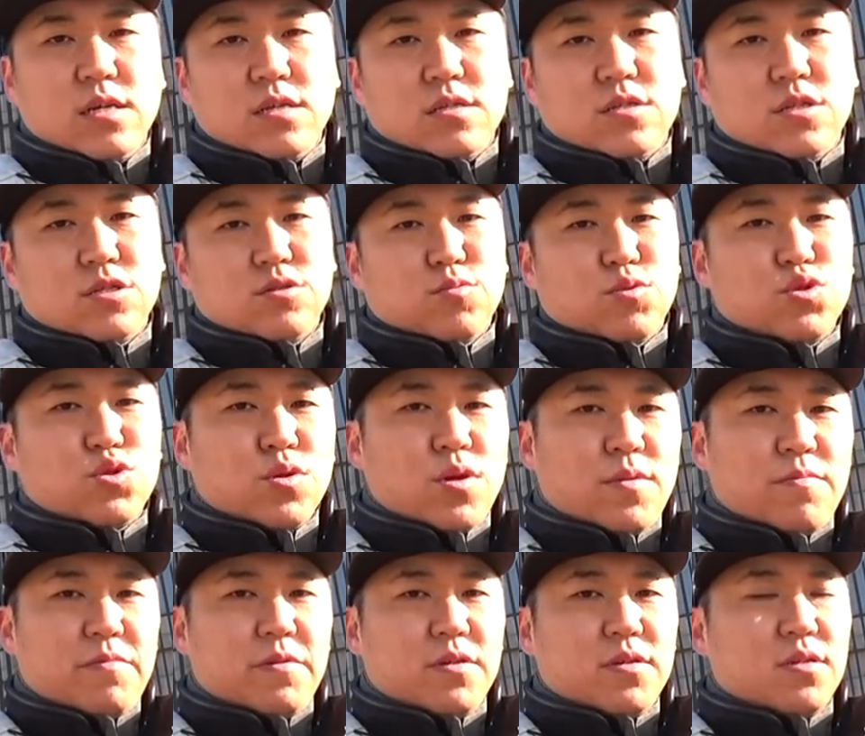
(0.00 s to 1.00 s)
저는 모조
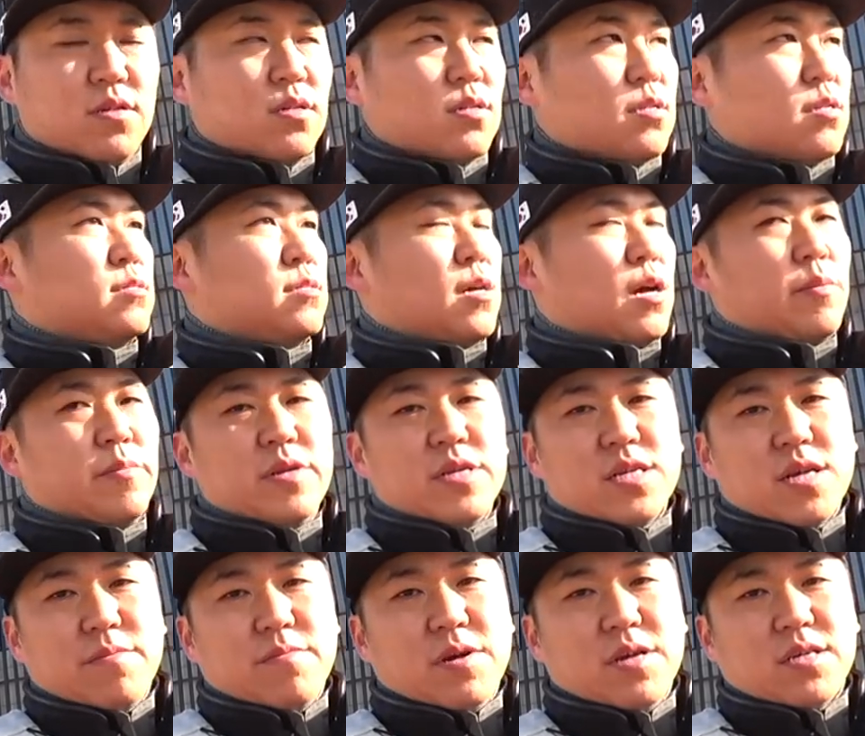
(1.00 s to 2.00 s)
캠핑을
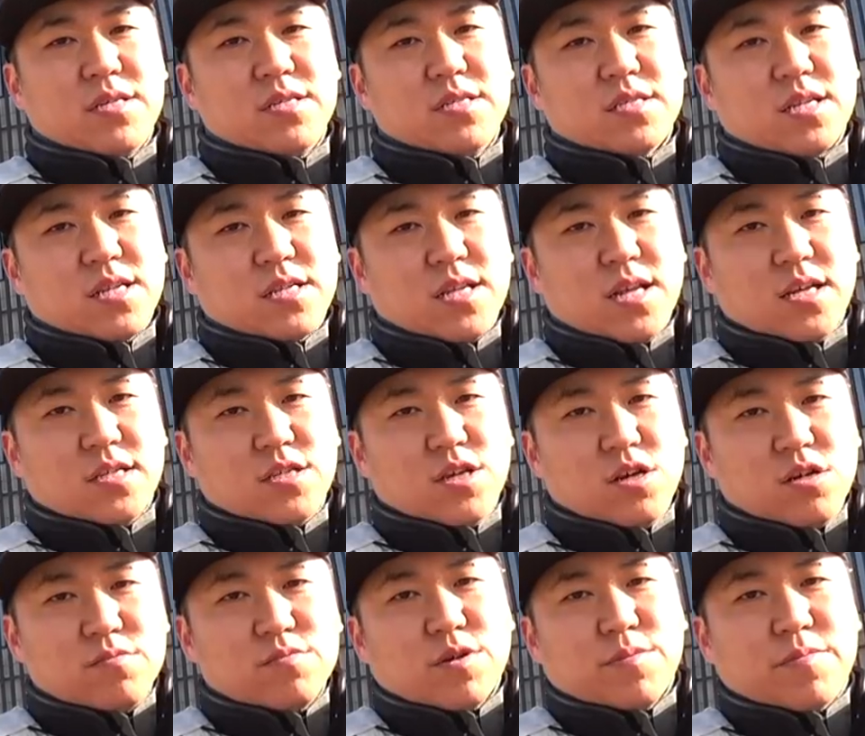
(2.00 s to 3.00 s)
아메리칸 바이크를 탈 때
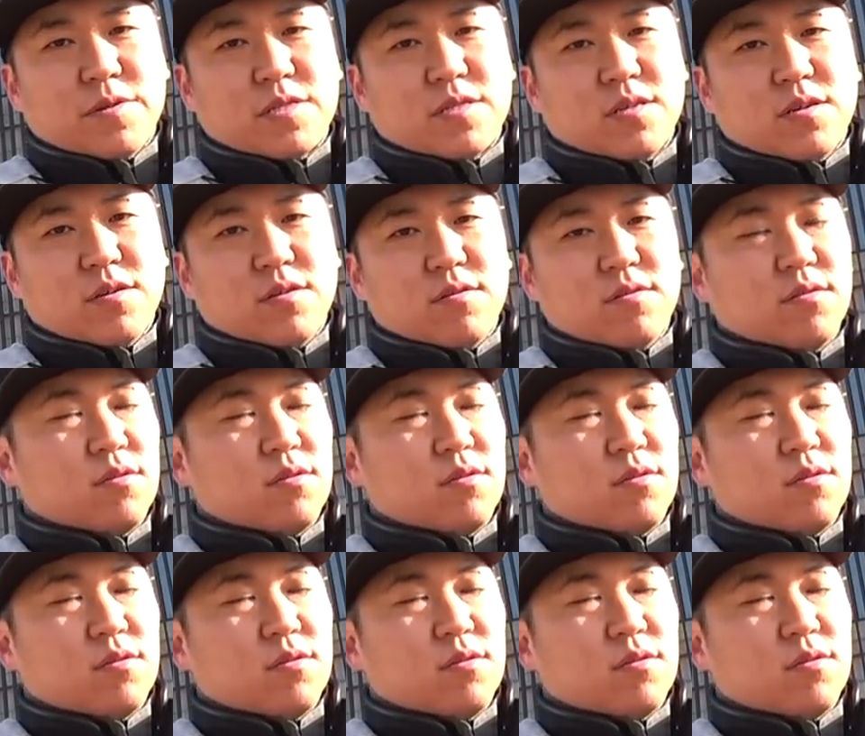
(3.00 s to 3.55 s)
처음 접했어요